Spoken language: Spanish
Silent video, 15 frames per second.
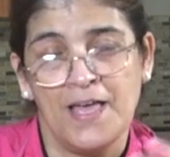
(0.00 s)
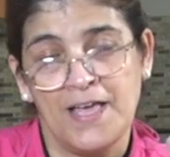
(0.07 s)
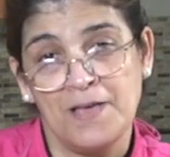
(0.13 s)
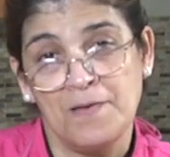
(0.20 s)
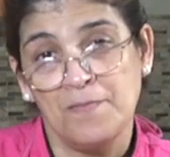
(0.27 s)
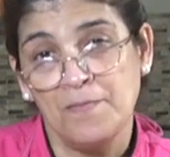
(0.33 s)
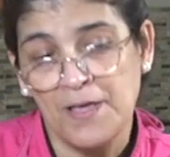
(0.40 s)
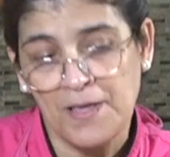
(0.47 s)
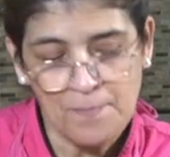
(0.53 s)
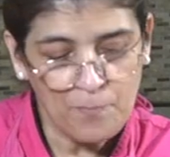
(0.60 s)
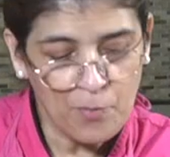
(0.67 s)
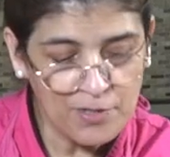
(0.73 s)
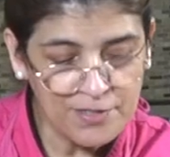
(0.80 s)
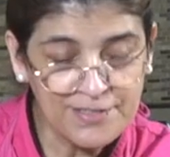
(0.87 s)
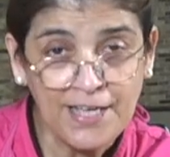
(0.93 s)
Es
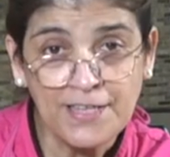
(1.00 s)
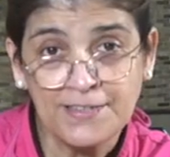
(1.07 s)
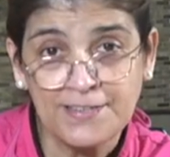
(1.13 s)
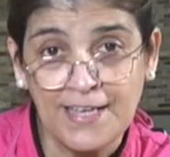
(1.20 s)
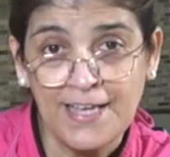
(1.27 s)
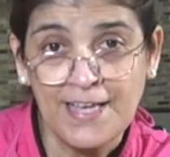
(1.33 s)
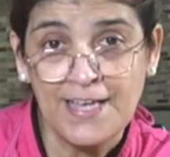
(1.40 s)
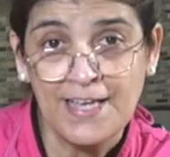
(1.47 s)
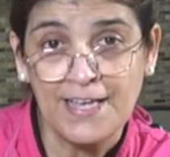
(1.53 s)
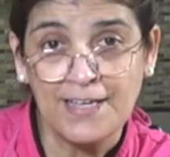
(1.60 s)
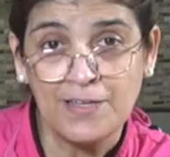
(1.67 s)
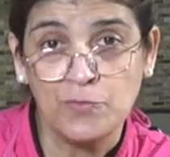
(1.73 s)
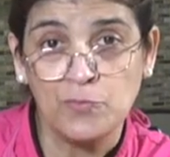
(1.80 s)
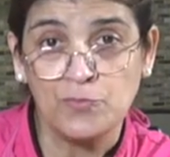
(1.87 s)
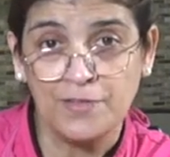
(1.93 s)
importante
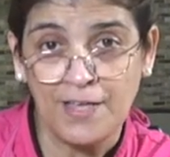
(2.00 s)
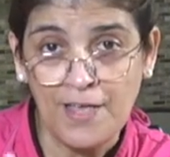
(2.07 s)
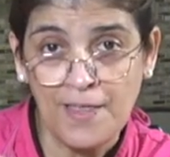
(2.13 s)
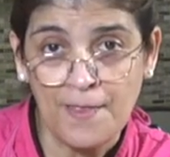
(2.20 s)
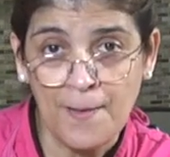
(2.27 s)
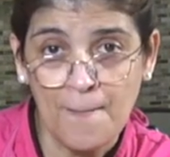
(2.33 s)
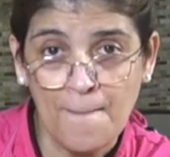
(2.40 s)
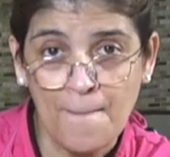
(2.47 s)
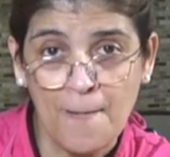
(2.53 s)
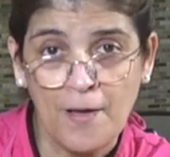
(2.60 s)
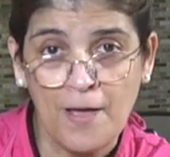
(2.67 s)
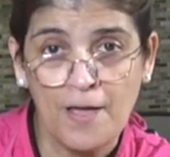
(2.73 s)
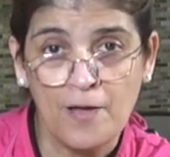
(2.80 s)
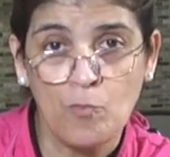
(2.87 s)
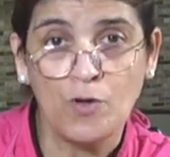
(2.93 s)
eh, que ustedes,
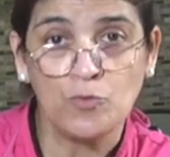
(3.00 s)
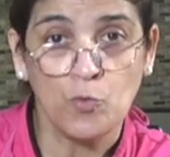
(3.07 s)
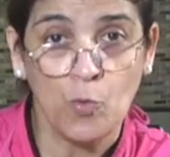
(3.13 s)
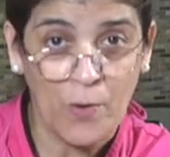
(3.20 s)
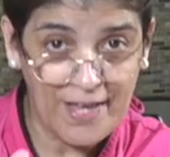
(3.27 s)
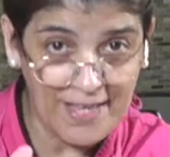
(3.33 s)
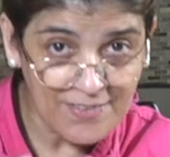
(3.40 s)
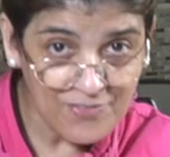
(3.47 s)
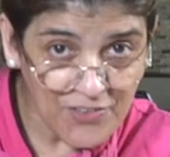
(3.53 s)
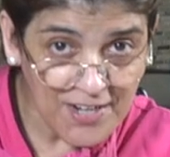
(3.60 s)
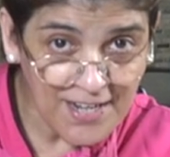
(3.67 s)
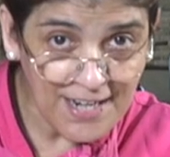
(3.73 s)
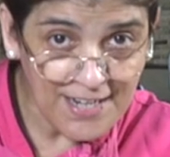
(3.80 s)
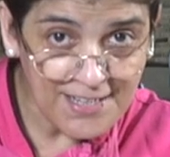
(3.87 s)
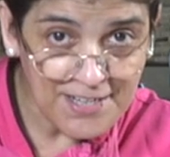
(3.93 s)
eh, cuando
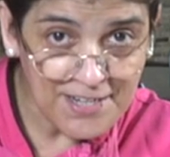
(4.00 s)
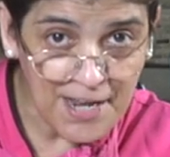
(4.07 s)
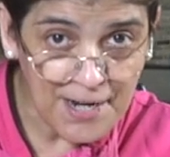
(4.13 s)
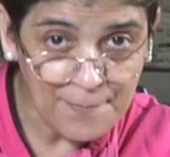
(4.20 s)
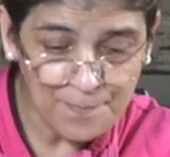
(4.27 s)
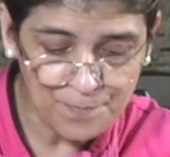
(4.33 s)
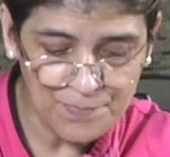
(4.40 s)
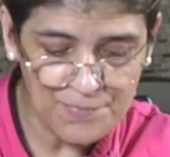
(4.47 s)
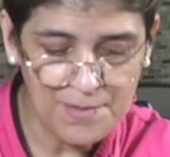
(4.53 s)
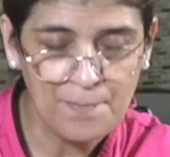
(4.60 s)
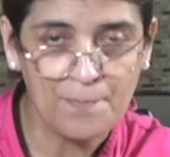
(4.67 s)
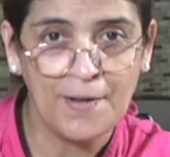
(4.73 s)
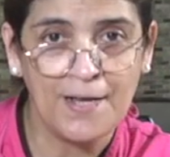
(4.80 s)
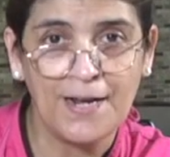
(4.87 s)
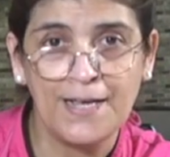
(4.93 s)
entren al canal,
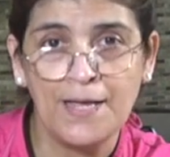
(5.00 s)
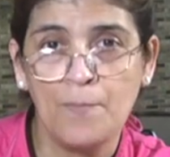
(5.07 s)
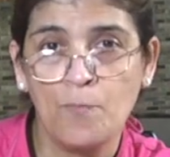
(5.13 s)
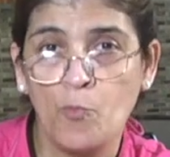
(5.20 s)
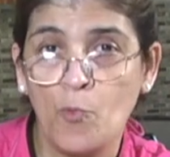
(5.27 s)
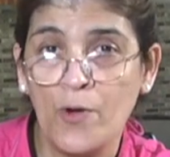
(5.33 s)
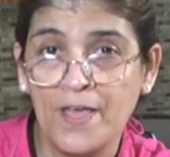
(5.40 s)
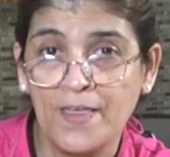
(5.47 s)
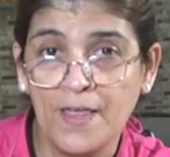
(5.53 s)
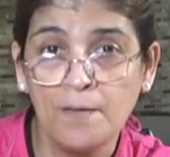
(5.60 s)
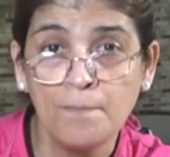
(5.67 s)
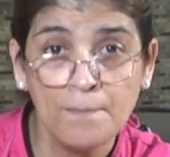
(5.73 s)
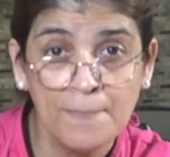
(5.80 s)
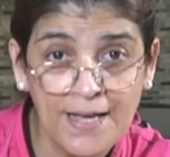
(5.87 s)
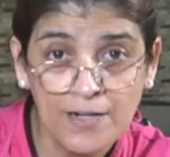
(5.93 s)
para que
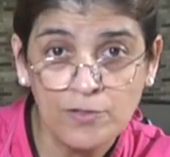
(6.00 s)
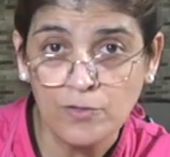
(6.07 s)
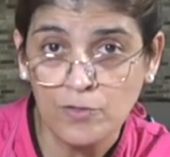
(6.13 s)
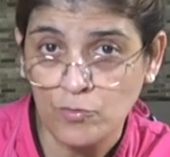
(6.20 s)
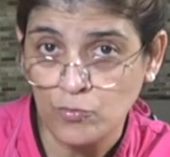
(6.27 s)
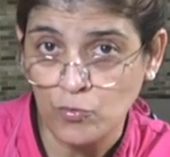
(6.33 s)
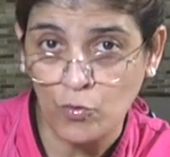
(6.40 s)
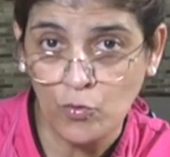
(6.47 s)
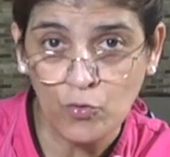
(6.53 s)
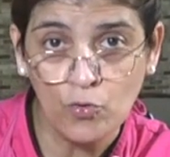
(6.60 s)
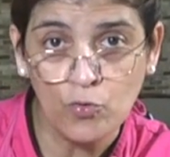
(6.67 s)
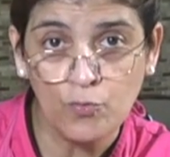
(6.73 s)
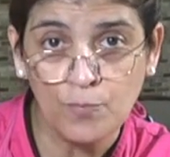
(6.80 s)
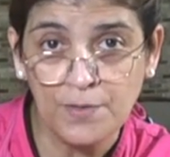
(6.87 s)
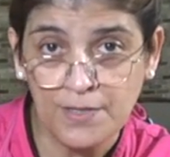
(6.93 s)
puedan ver todos
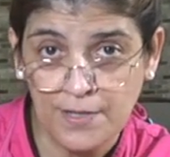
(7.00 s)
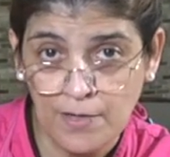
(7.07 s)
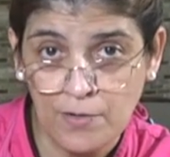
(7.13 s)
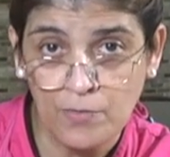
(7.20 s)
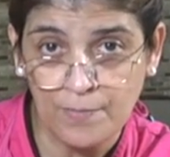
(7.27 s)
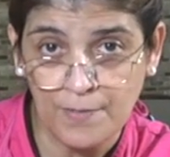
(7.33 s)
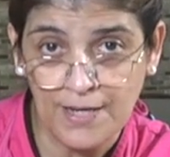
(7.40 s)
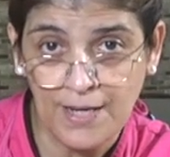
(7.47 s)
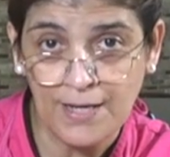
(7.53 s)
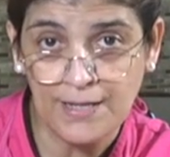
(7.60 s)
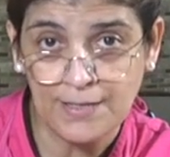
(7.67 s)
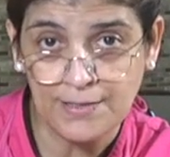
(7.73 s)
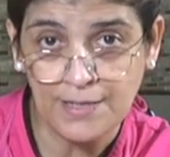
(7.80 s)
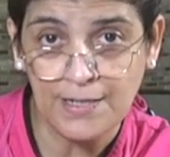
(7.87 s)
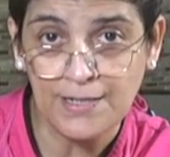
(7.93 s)
los videos
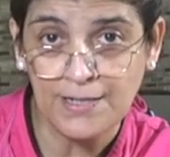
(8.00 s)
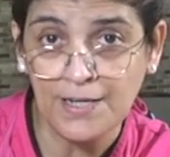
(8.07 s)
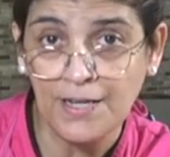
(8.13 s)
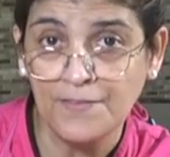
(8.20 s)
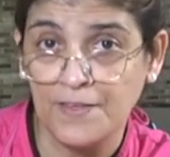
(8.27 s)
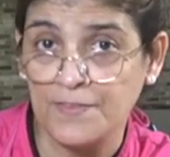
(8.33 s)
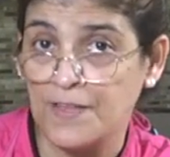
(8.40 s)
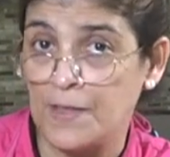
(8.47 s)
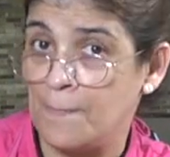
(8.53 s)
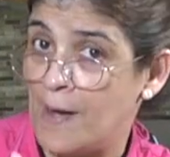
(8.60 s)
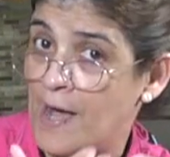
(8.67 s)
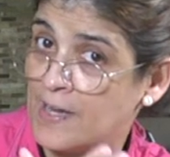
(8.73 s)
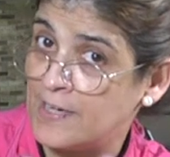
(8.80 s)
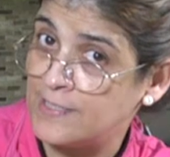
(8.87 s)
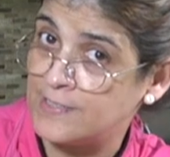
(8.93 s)
que están en el canal, desde
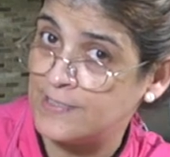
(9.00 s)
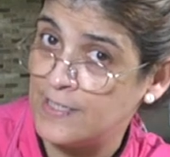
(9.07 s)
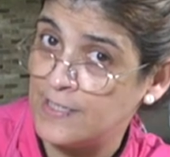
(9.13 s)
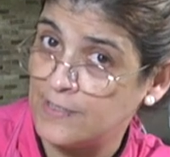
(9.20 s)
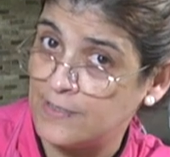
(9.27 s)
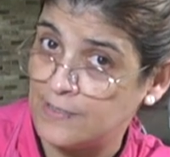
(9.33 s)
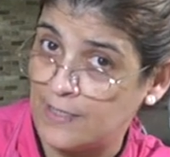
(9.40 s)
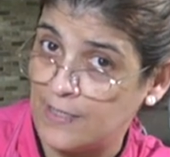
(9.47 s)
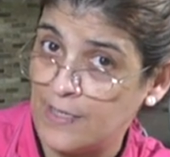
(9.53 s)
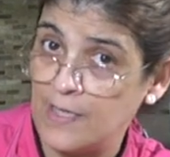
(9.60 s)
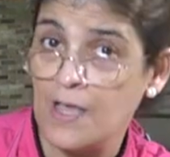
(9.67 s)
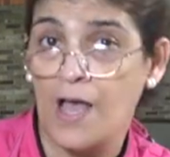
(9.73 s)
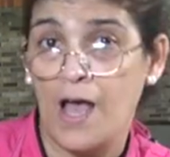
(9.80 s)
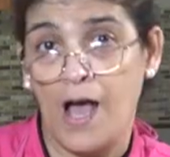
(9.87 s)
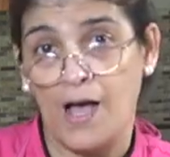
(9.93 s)
más reciente
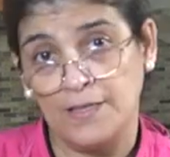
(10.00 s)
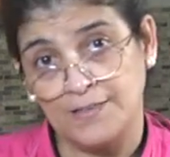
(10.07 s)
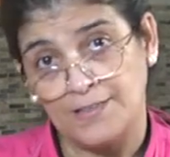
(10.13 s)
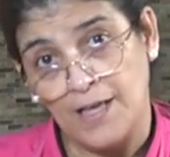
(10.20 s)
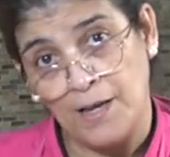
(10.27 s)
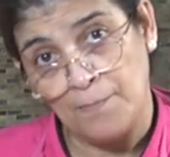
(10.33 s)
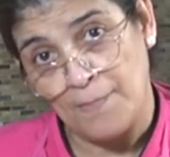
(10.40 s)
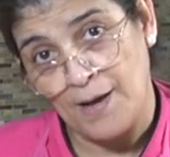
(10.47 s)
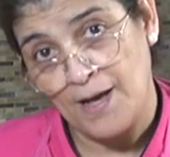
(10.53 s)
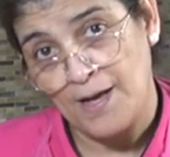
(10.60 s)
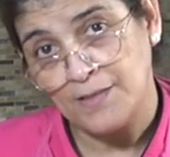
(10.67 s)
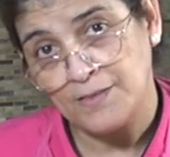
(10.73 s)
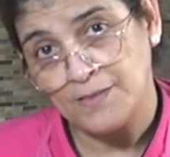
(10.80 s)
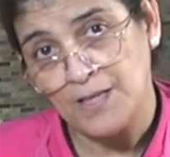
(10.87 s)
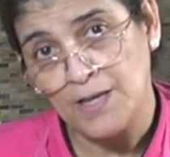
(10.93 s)
hasta el más
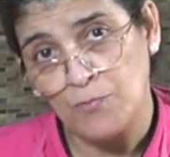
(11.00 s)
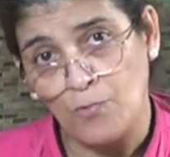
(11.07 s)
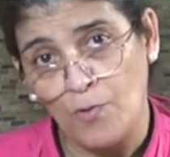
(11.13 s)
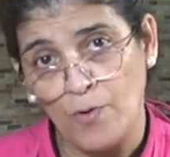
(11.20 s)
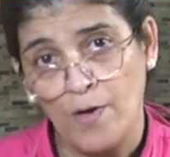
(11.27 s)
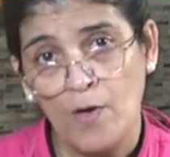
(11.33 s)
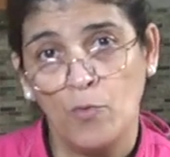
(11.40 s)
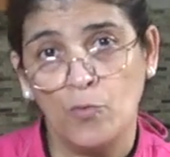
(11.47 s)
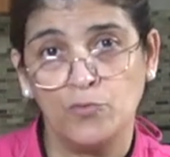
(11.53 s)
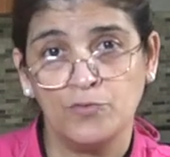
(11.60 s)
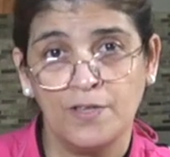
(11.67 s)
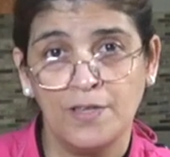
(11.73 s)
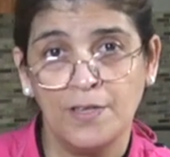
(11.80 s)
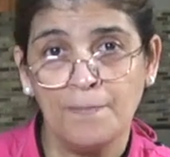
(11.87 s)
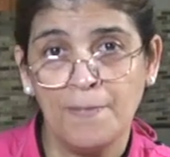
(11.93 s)
antiguo,
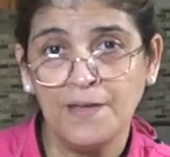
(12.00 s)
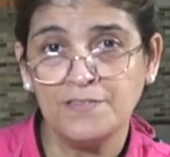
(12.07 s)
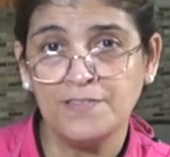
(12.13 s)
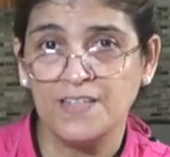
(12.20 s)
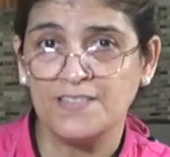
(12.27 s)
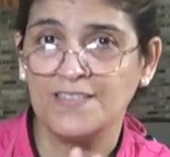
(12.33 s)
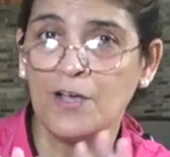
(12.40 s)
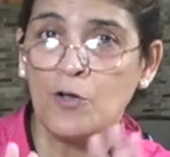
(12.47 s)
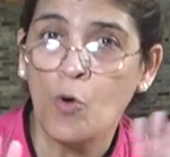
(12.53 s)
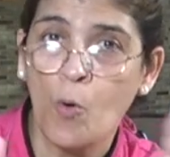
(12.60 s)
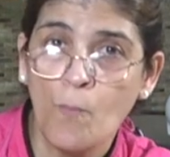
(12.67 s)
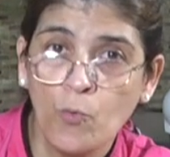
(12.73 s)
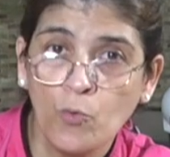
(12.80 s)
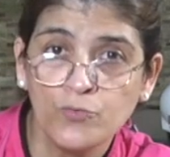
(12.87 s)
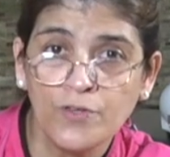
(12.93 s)
ustedes van ya sea en
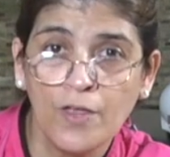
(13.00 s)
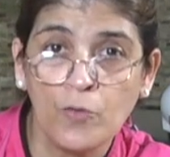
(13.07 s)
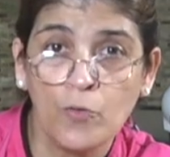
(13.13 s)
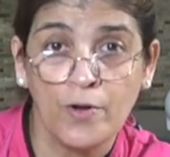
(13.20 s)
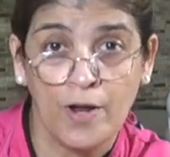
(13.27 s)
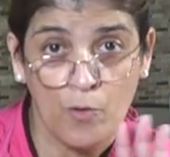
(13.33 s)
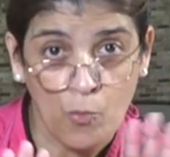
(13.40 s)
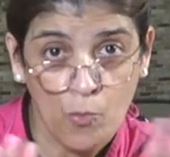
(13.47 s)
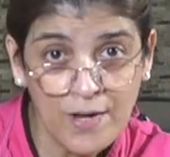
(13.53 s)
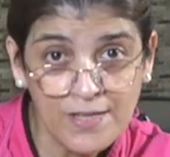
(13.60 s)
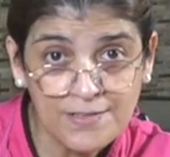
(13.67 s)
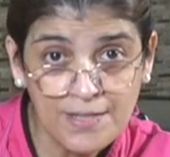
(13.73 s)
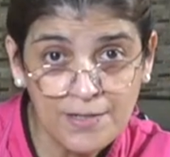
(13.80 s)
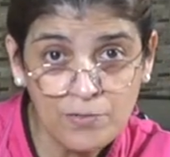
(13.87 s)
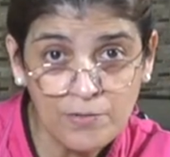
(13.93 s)
computadora o en
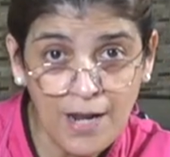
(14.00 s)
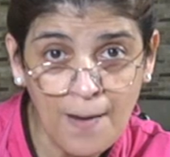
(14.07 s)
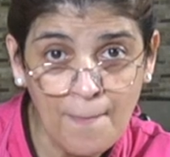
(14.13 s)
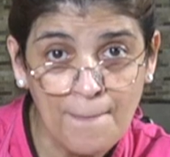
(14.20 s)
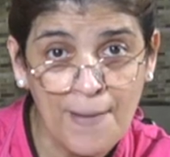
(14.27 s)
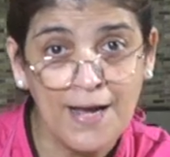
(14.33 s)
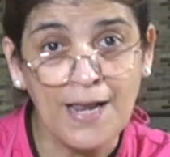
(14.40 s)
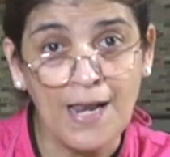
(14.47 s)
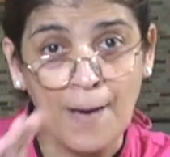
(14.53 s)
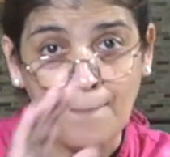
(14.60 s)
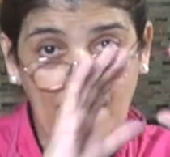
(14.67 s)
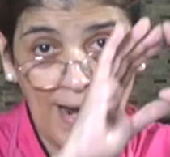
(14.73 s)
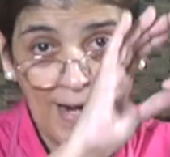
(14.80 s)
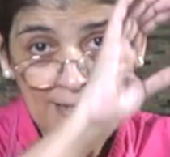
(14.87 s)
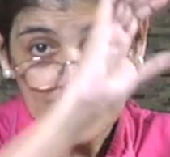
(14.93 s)
celular, van a la
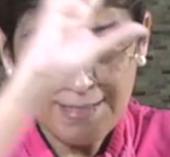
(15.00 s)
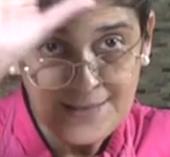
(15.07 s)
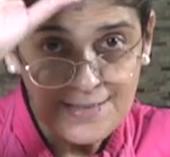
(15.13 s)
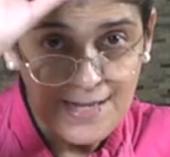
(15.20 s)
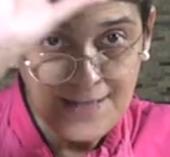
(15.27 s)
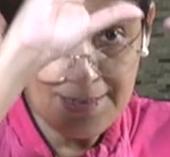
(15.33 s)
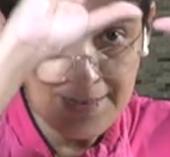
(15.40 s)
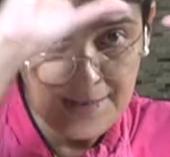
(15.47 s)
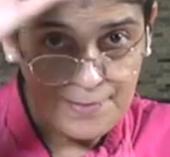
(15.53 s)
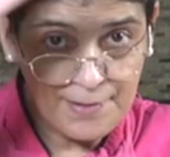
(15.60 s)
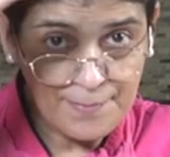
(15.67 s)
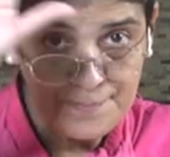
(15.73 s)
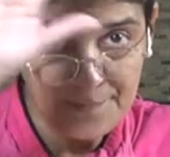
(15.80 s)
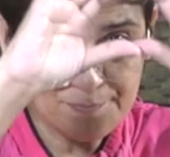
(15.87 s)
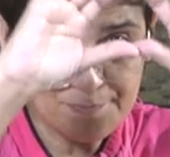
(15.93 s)
parte de arriba,